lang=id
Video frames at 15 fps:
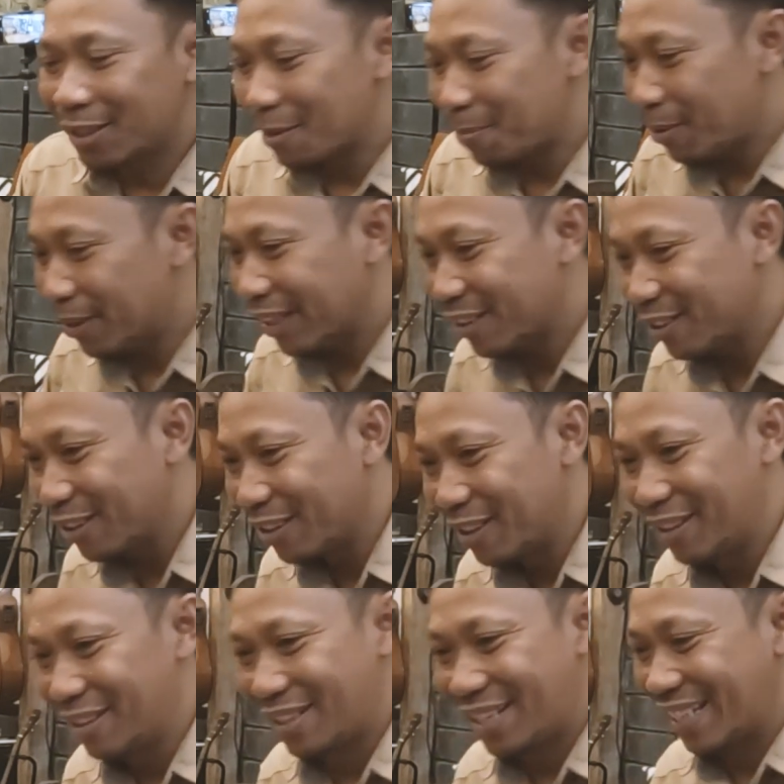nopo
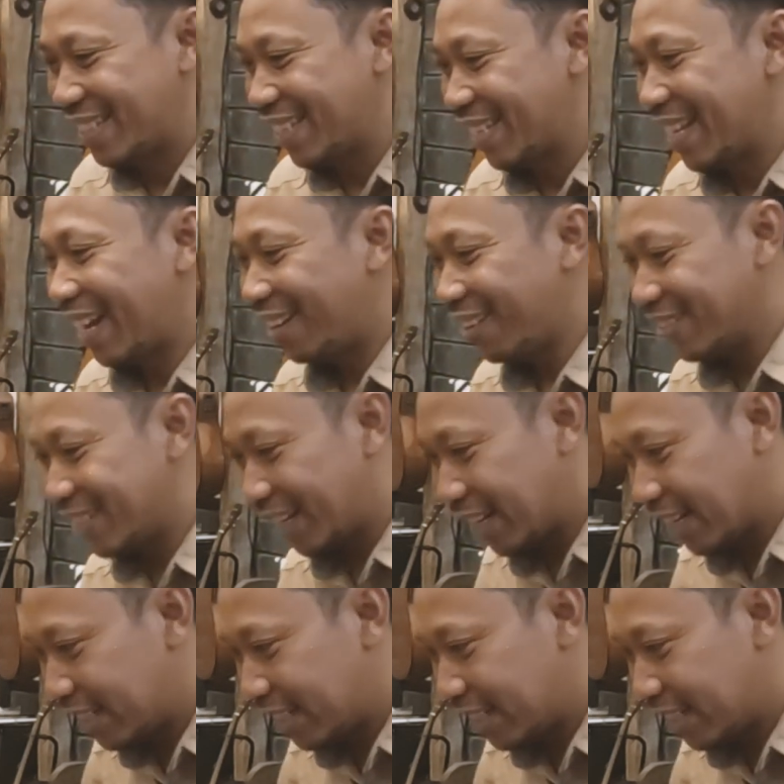ngikulo diksinya kalau salah